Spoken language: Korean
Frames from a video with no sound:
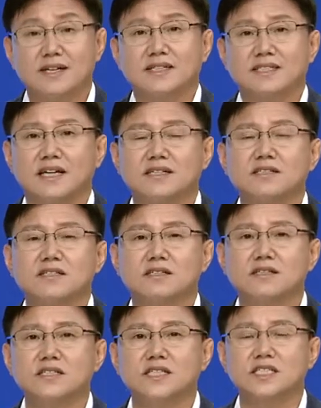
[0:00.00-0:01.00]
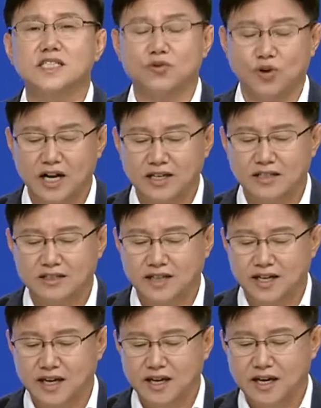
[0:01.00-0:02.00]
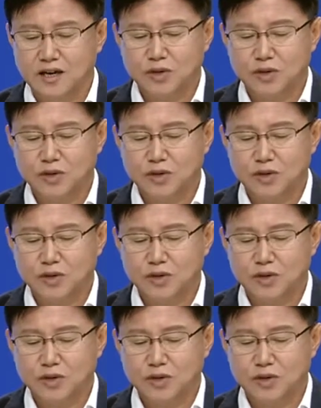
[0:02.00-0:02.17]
자연 서식지 환경에